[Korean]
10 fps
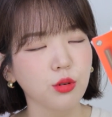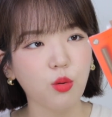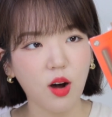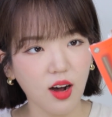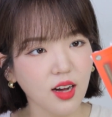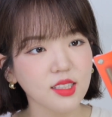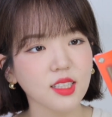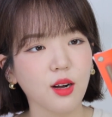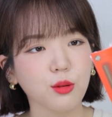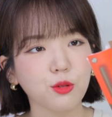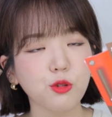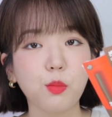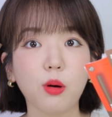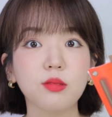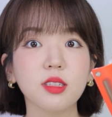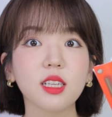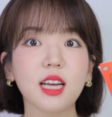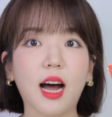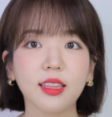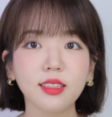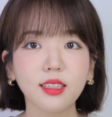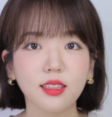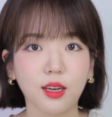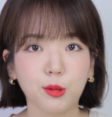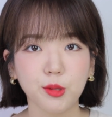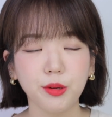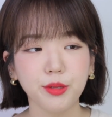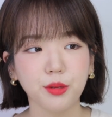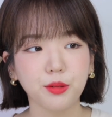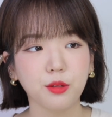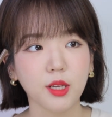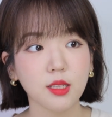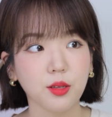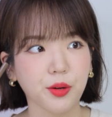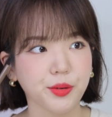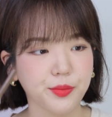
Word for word: 과하지 않고 번지지 않는다로 써있어서 샀어요.